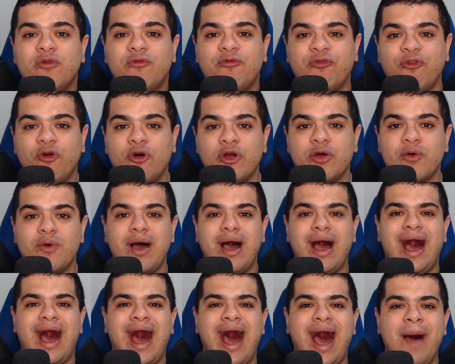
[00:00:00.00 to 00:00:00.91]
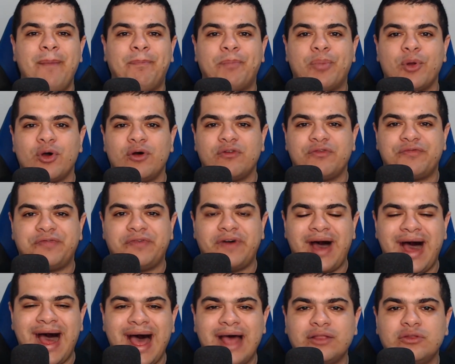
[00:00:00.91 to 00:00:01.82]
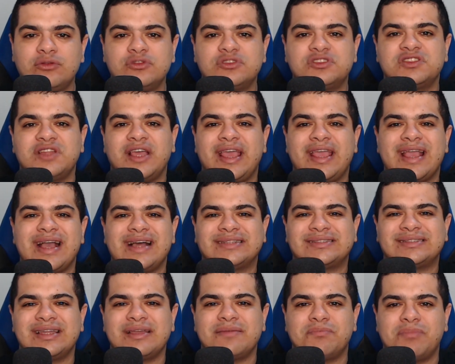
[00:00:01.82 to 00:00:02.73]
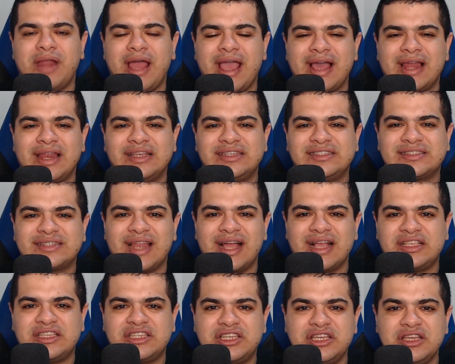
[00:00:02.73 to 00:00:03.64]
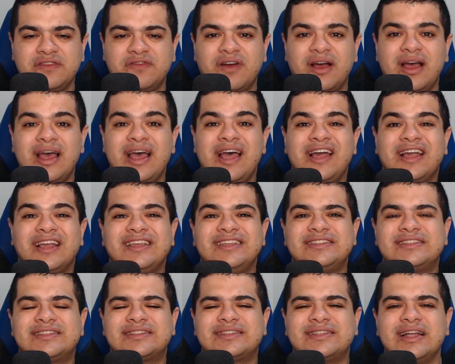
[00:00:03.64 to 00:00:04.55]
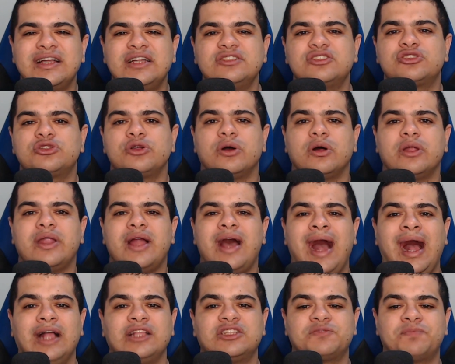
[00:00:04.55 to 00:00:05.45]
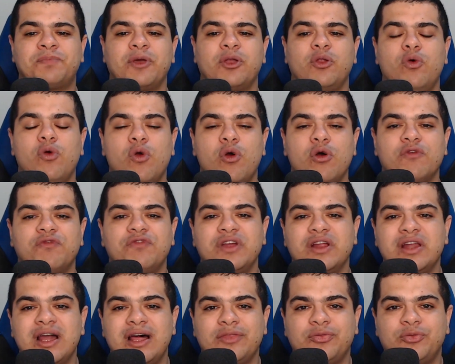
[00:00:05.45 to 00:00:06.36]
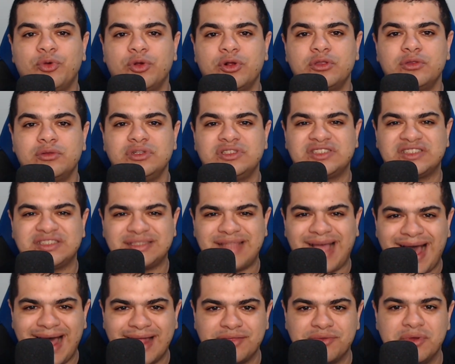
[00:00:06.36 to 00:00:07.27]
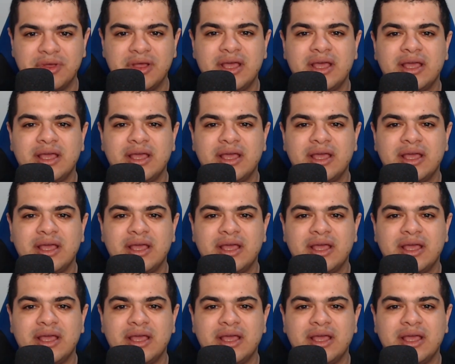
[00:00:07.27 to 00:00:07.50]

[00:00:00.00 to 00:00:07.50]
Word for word: foram aprovados em Assembleia Legislativa e sancionados pelo governador do estado.